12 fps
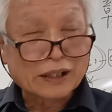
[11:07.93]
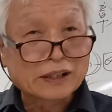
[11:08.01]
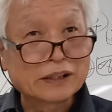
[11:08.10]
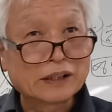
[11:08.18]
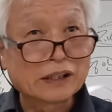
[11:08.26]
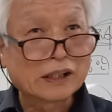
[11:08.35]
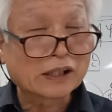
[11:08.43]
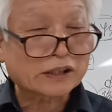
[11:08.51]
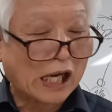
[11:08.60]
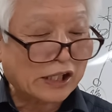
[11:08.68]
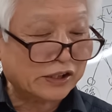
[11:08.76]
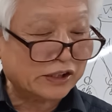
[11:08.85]
그
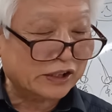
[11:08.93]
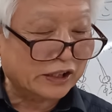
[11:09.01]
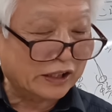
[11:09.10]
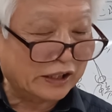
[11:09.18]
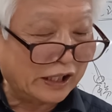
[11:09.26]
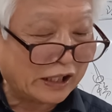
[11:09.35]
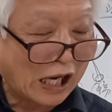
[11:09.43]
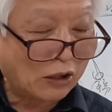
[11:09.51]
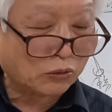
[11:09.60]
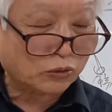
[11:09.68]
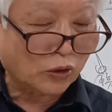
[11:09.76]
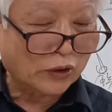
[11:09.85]
자신이
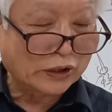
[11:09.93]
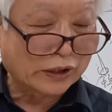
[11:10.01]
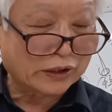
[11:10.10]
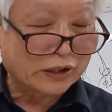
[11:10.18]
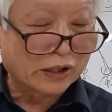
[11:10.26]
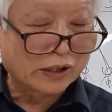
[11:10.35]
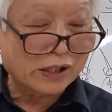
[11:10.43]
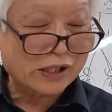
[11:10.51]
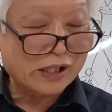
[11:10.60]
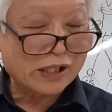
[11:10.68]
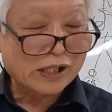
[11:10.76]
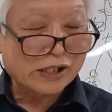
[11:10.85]
갖고 있는
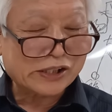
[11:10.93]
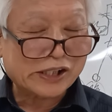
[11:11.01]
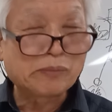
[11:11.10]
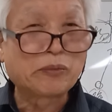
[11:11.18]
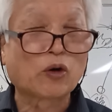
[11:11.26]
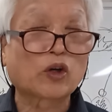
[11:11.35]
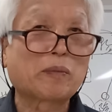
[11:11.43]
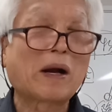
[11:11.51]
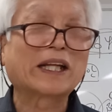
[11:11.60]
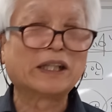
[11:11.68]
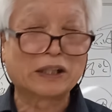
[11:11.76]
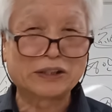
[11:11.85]
덕을 신비롭게
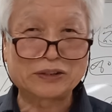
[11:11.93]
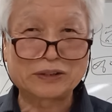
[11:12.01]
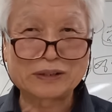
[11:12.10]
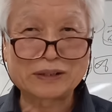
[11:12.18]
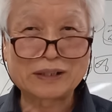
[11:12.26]
밝히는 거죠.